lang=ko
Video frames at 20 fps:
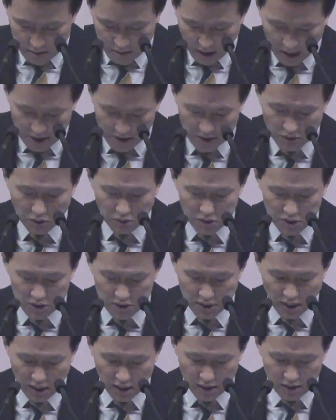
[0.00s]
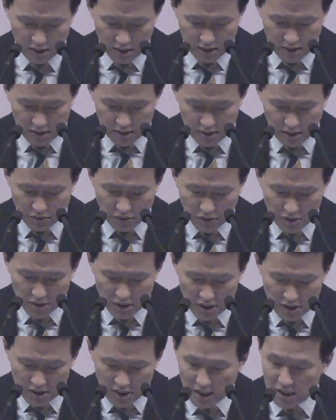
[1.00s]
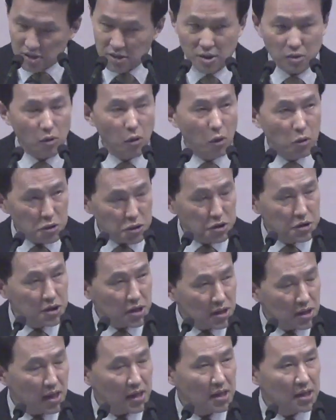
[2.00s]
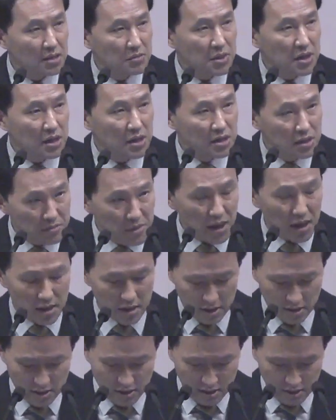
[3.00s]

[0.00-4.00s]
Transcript: 다시 오신다. 사도행전 2장 1절 오순절 날이 이미 이름에